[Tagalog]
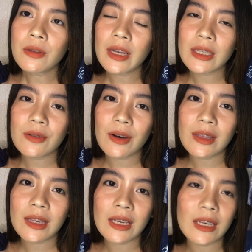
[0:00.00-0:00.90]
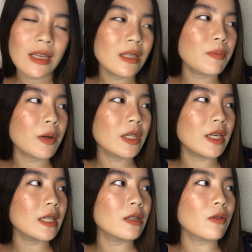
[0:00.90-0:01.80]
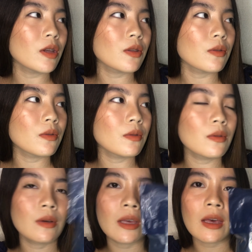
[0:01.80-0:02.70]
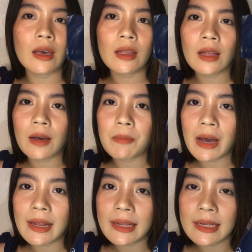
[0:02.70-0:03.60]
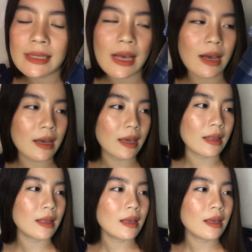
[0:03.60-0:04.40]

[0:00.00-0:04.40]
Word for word: Next one is, purchase ko na to. Ayan, nakapangalan na sa akin.